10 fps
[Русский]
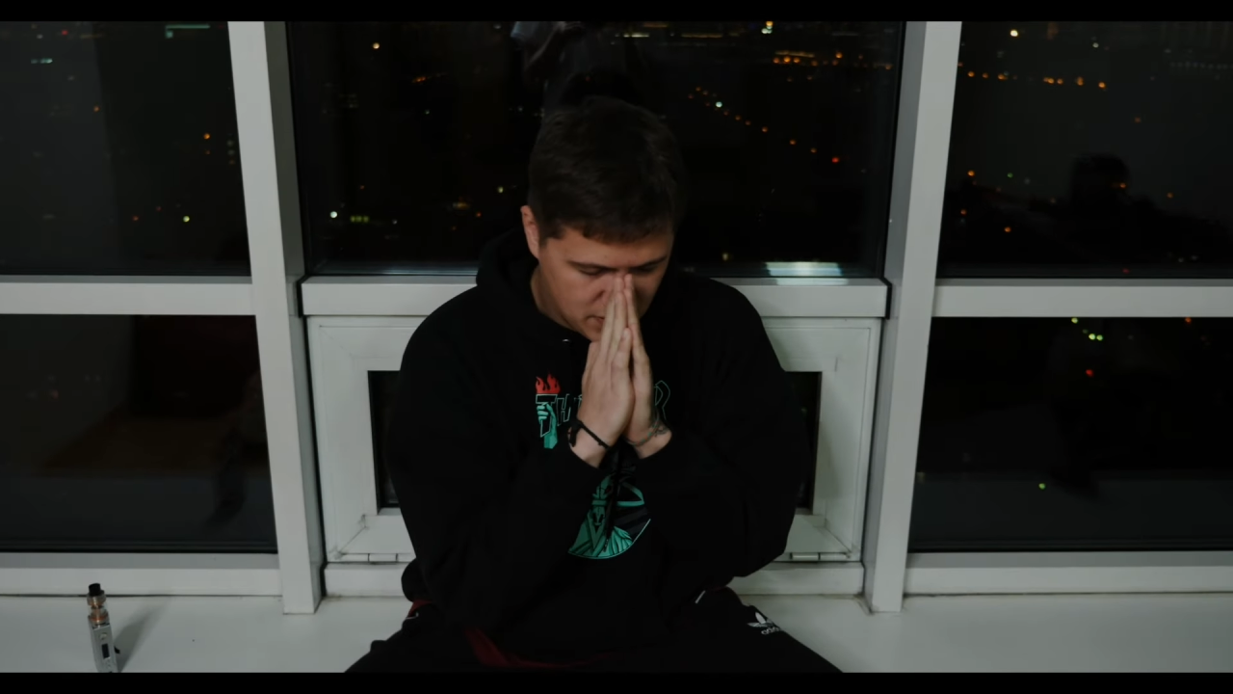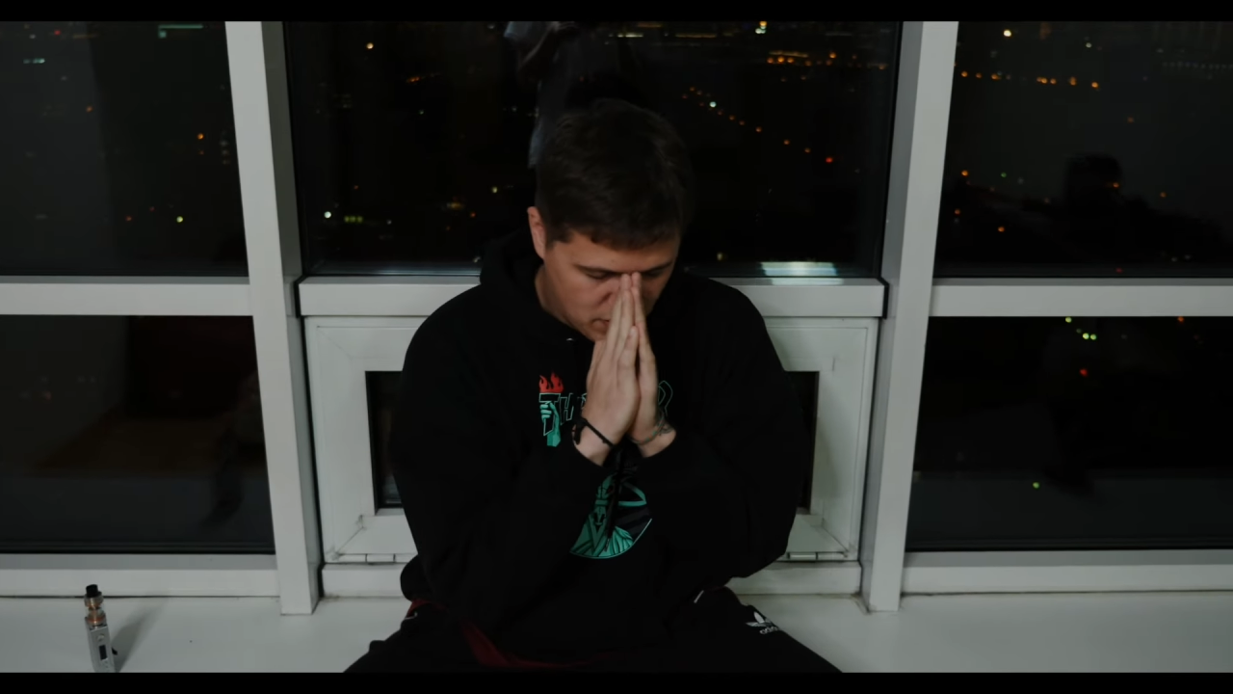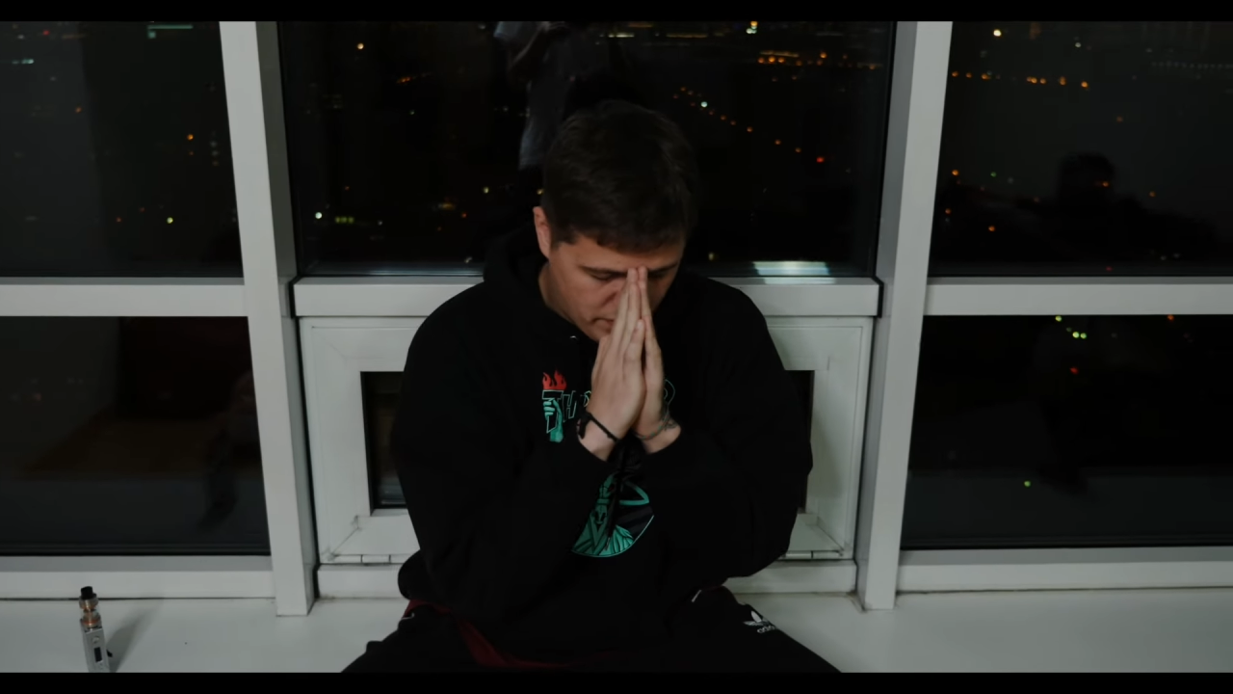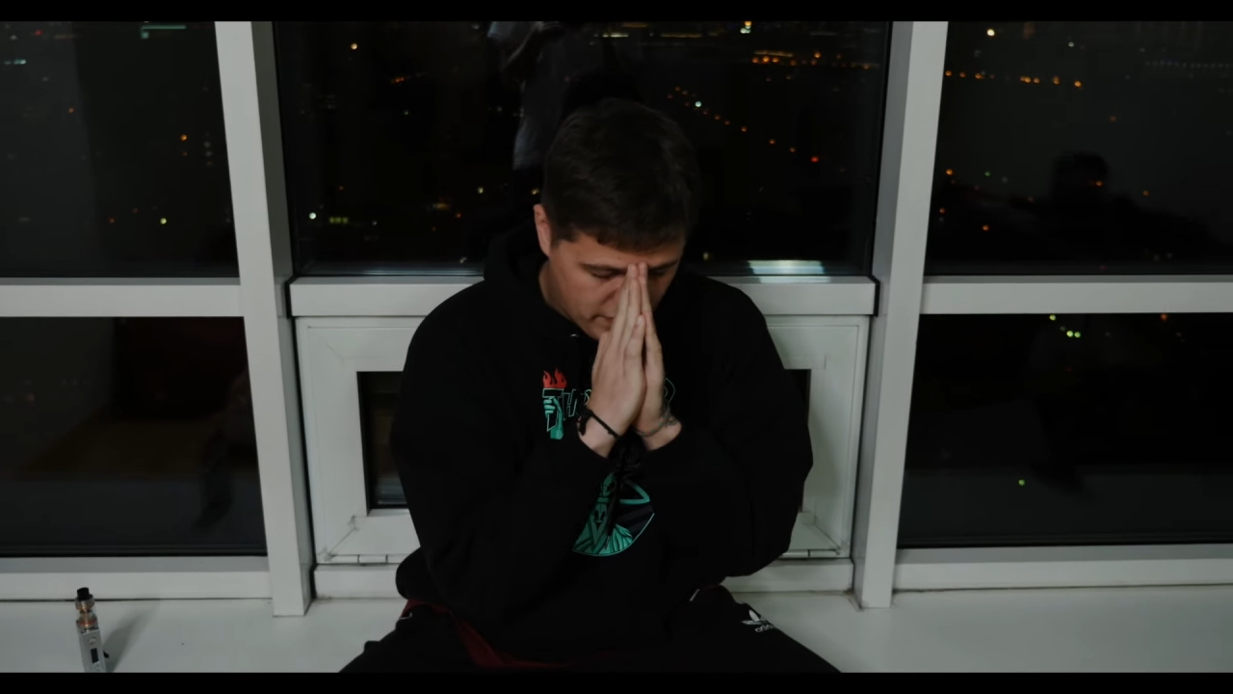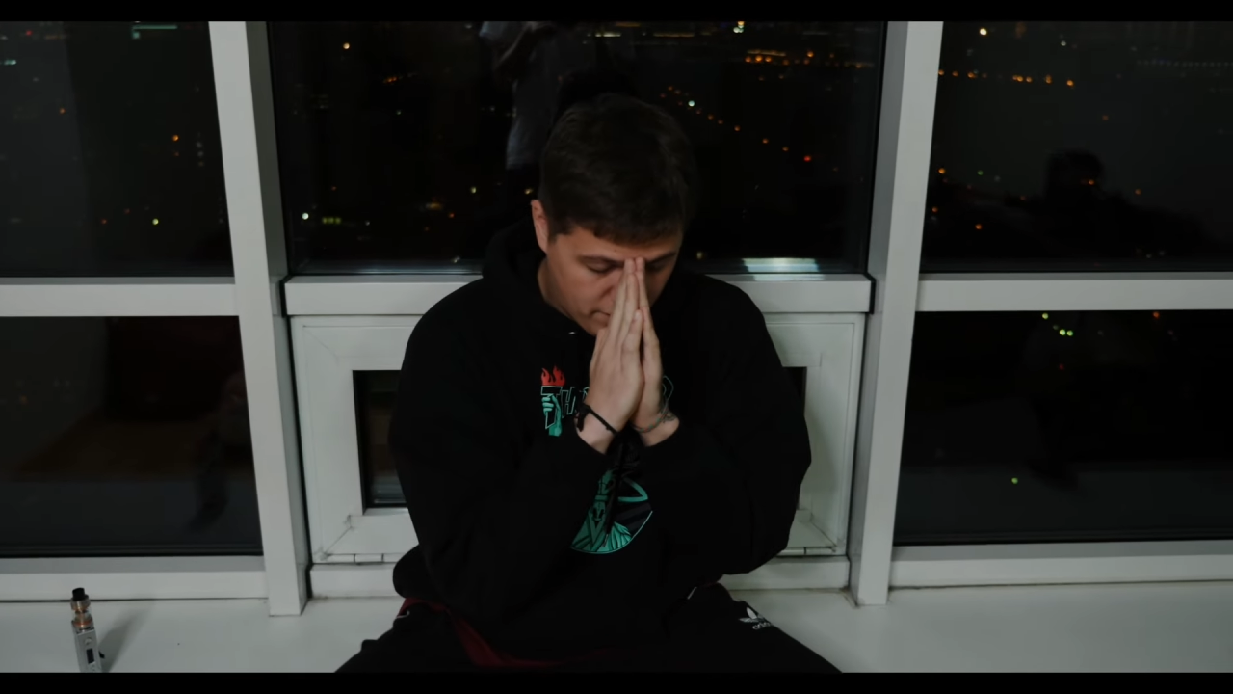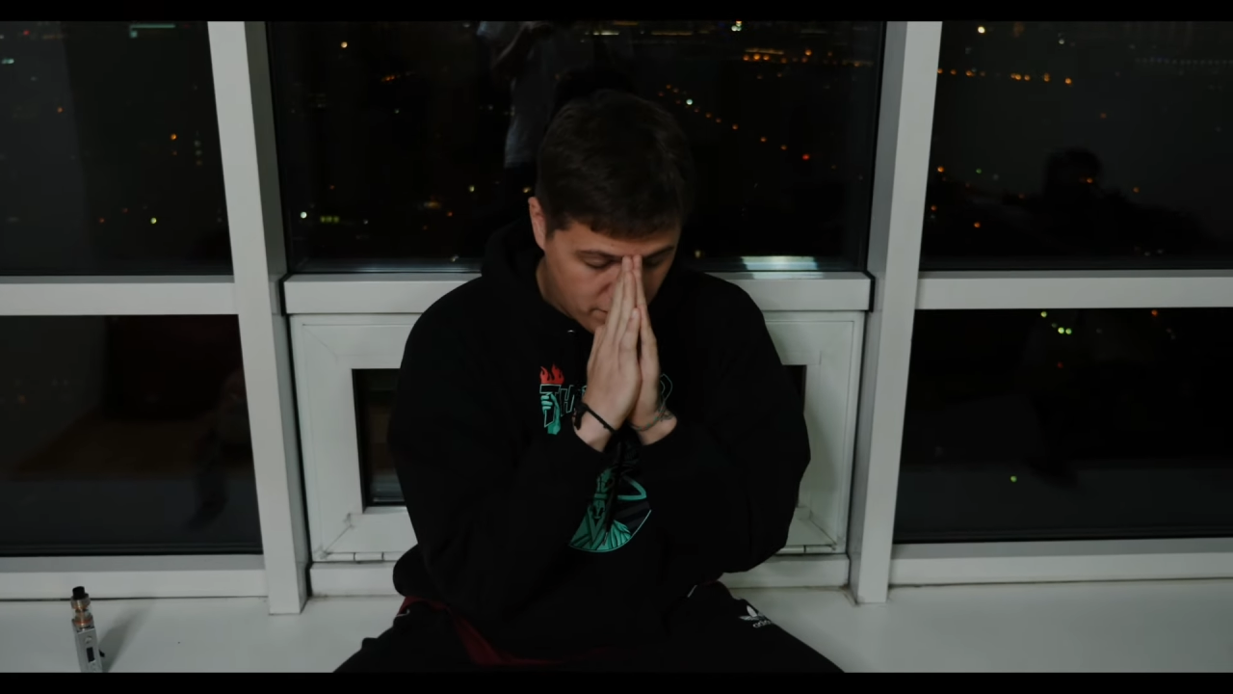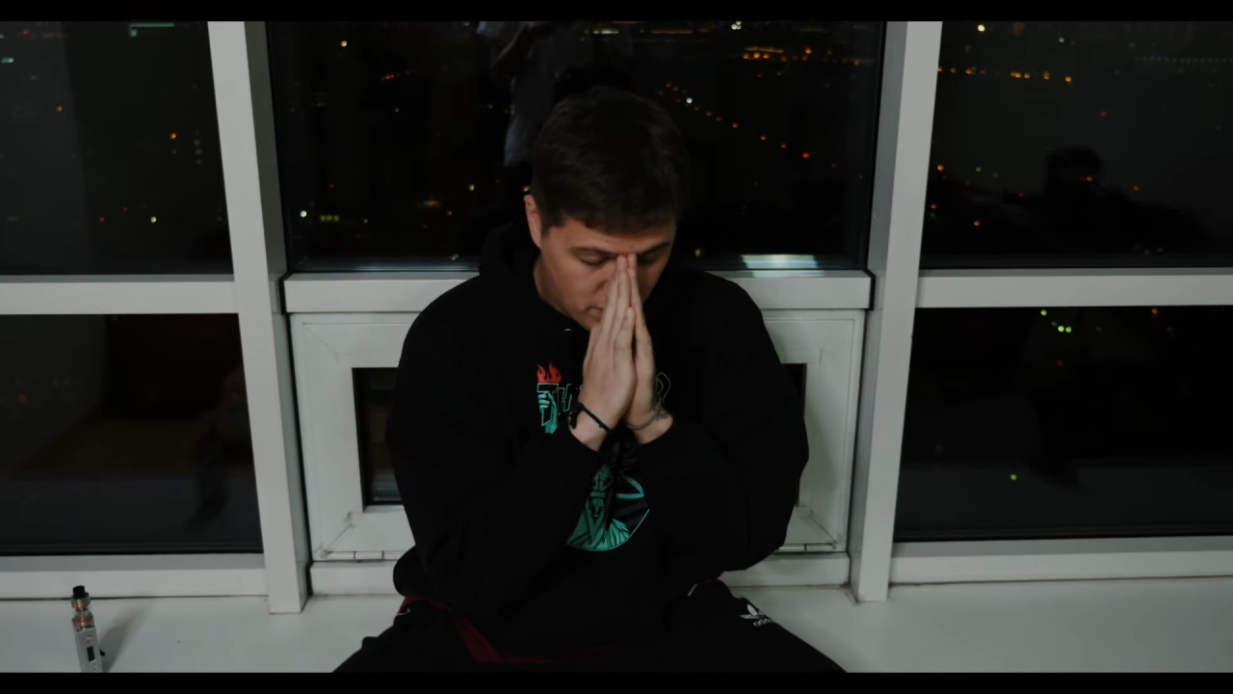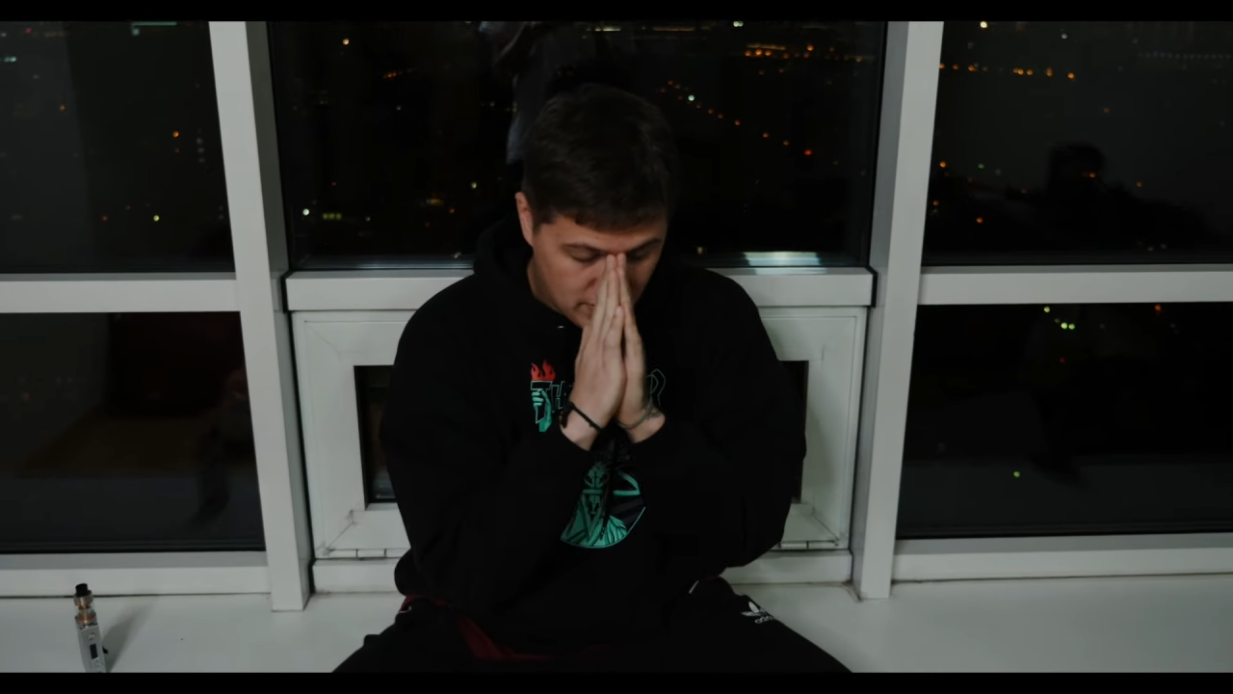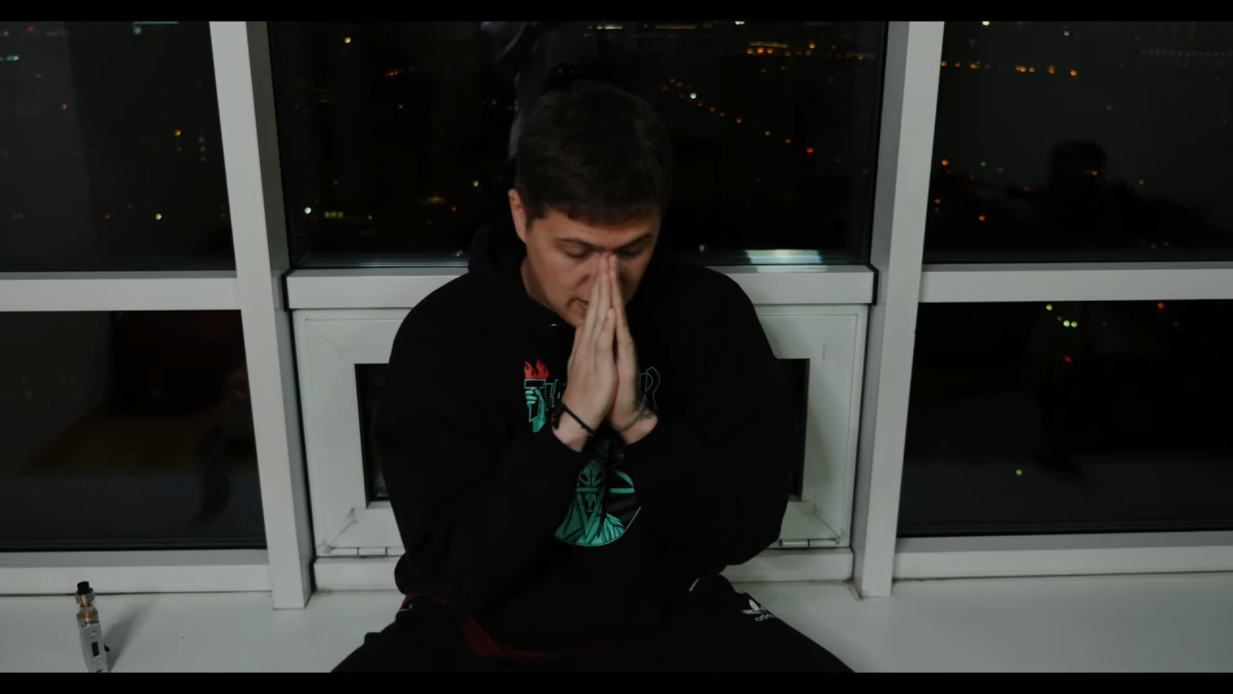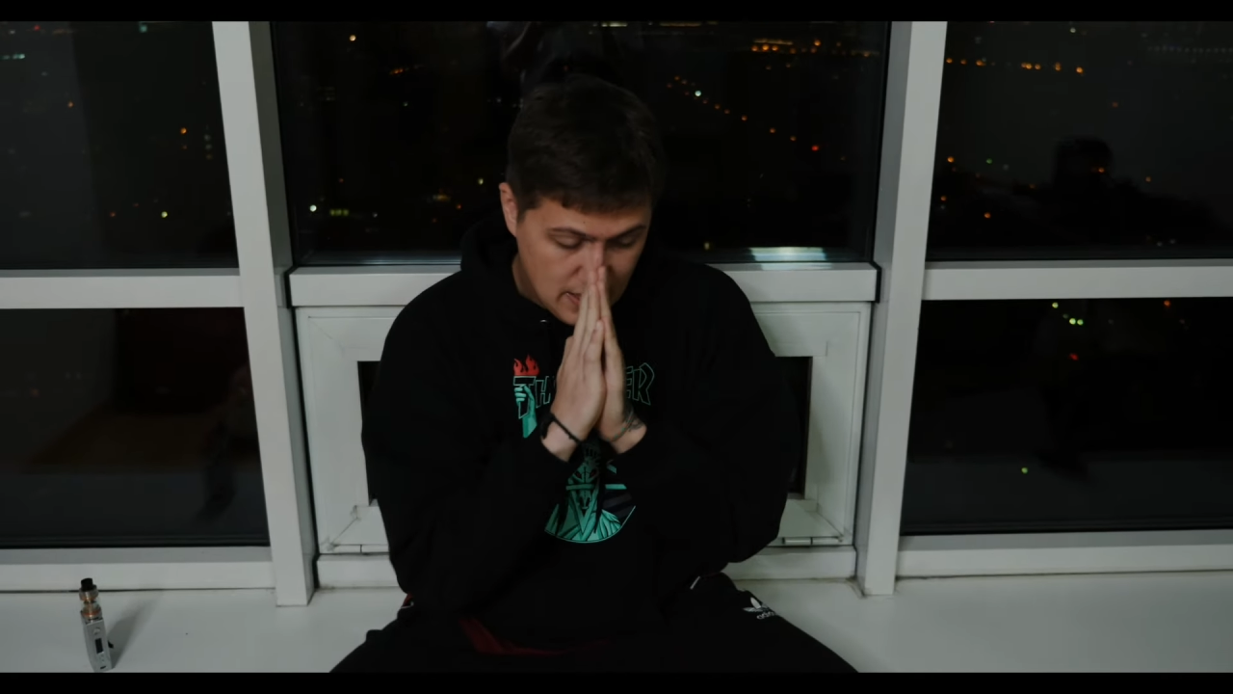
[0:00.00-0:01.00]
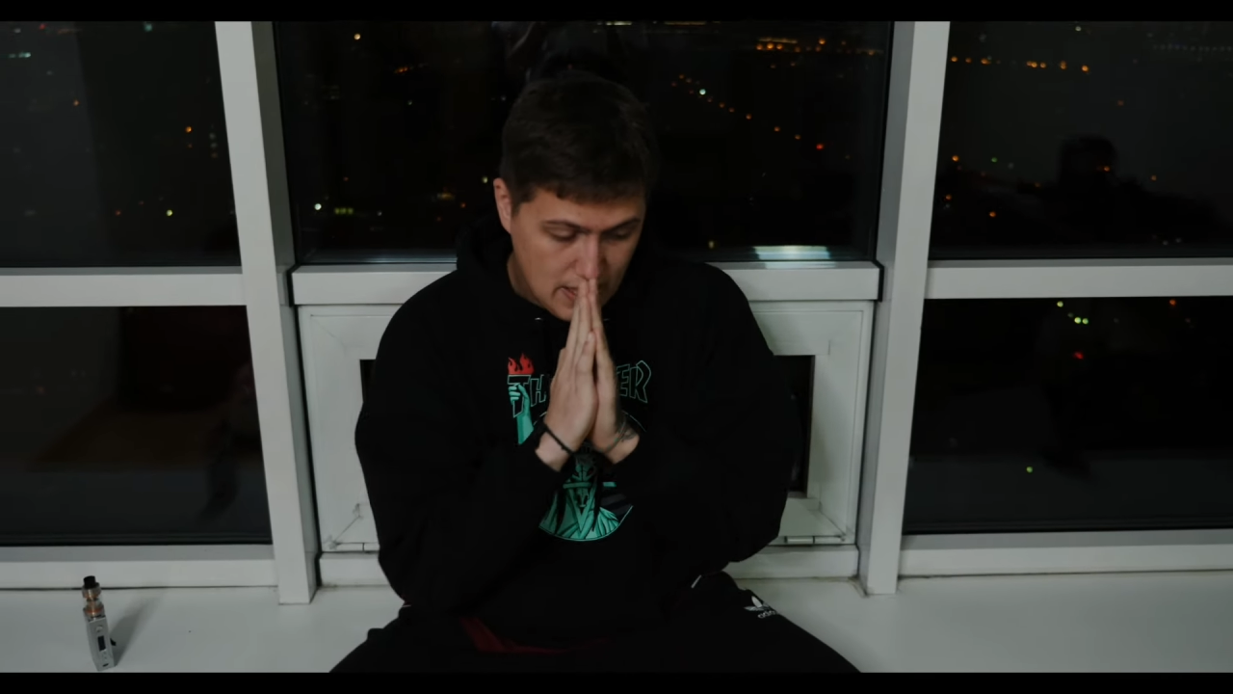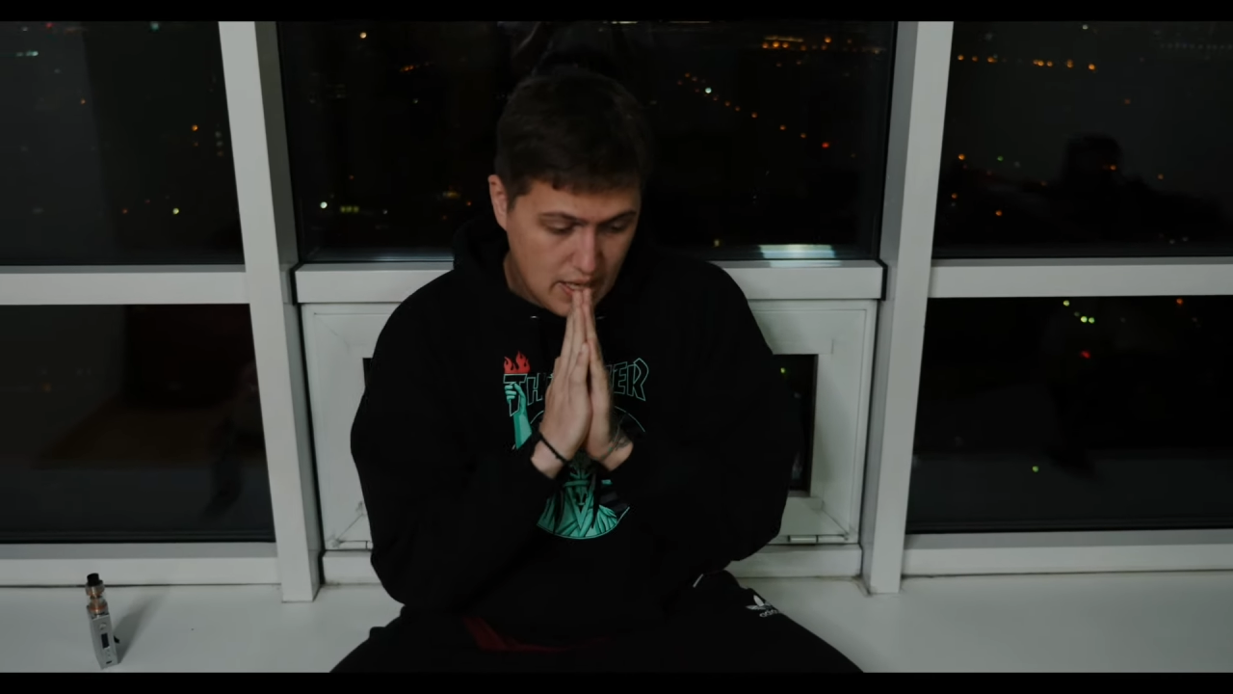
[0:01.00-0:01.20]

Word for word: Соболев, вот.